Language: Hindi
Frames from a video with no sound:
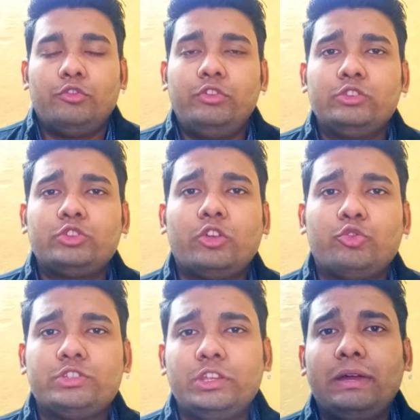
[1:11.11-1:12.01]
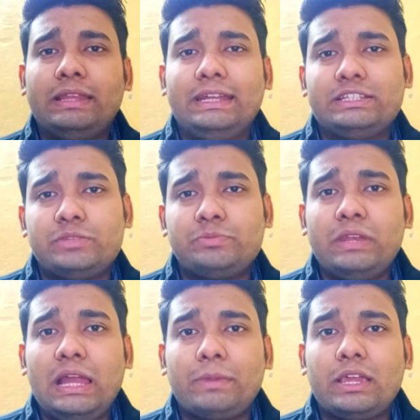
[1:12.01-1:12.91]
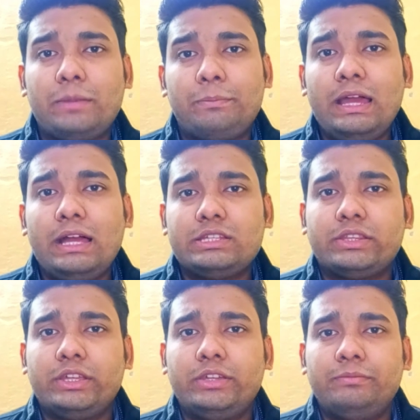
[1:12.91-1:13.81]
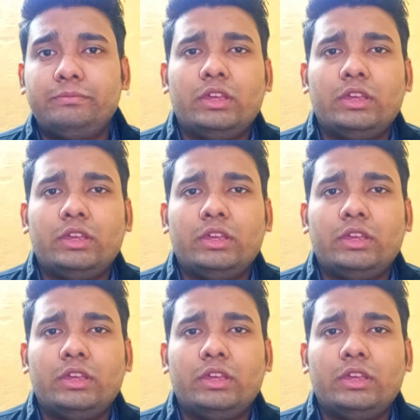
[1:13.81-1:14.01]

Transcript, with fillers: फिर उसके कुछ दिन बाद एडसेंस पिन आपके घर पे आ जाता है